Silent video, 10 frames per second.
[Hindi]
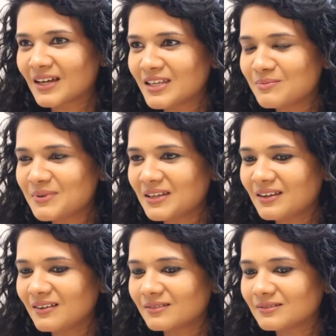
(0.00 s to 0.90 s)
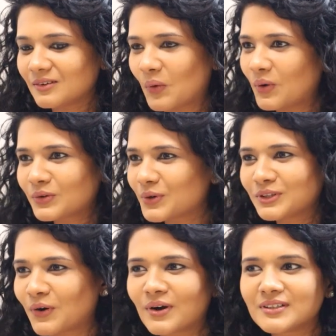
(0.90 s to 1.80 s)
कहीं भी और कोई
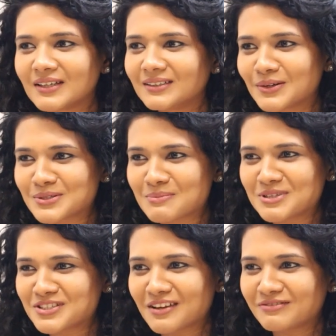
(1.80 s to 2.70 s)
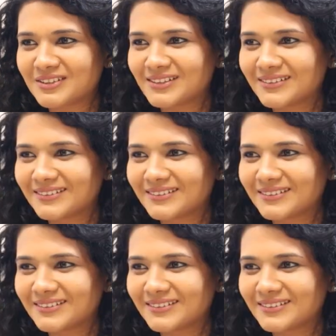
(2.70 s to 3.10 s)
थॉट नहीं था उसके पीछे आई फील